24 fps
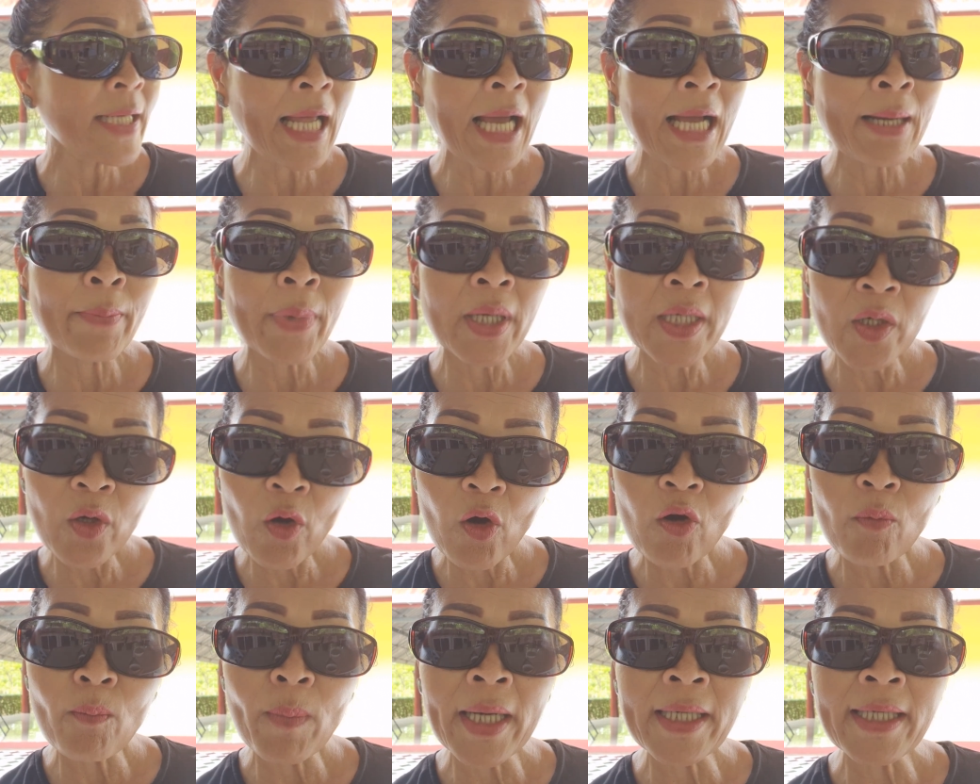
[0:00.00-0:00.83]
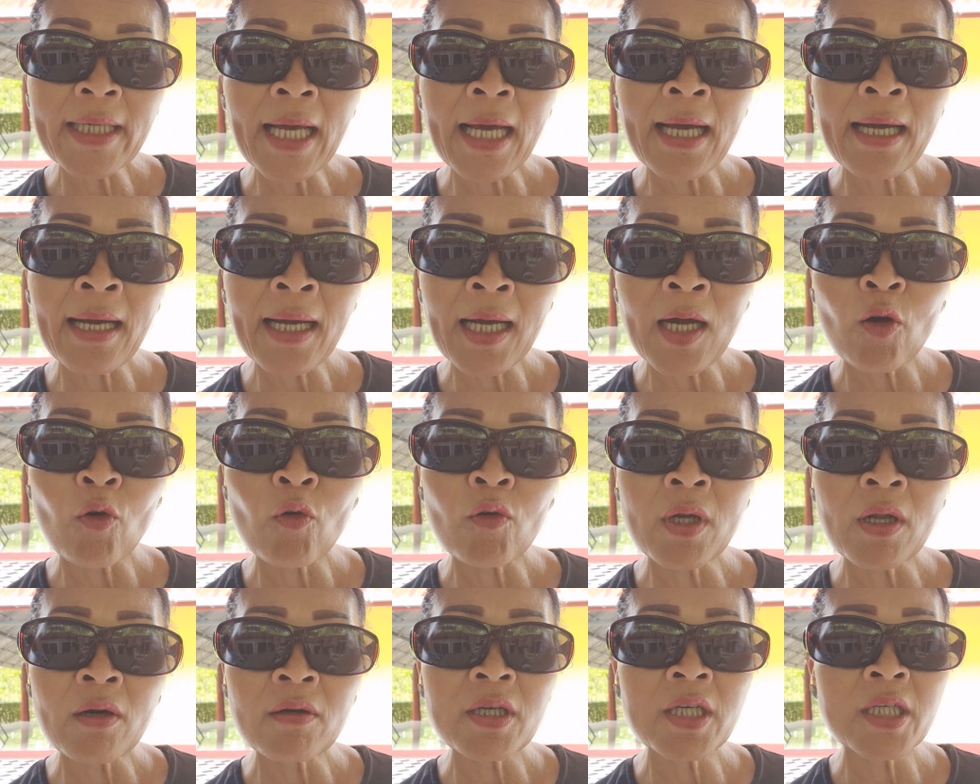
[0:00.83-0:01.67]
ดาบ้านนอกบ้านนาเฮา
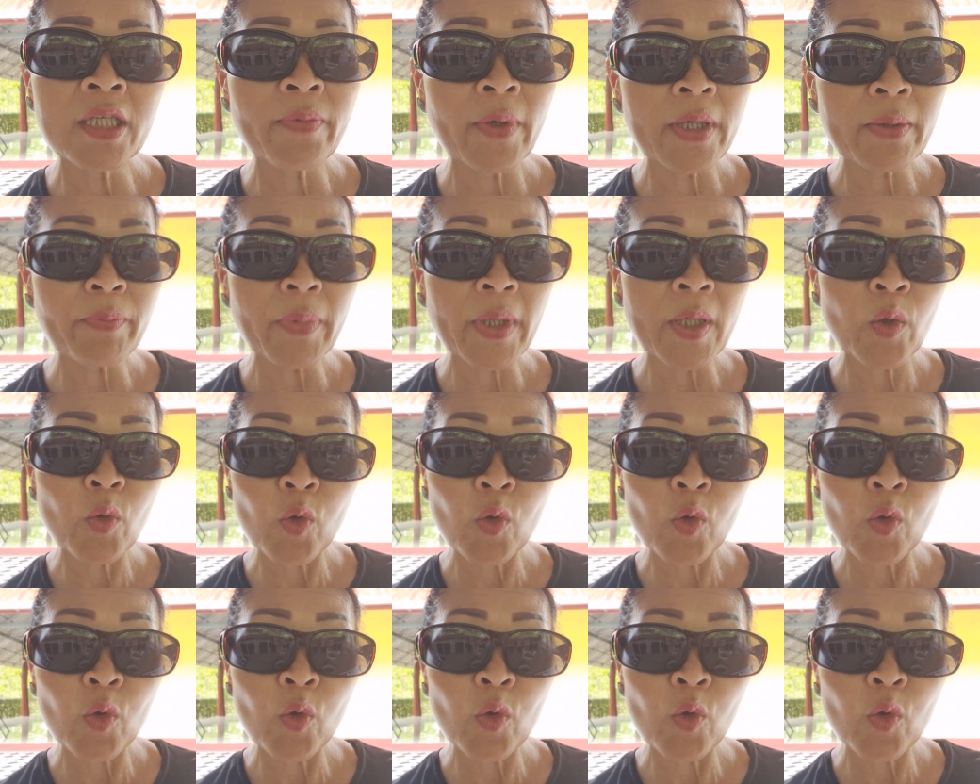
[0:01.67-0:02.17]
เราเอ้ยเพิ่นเป็น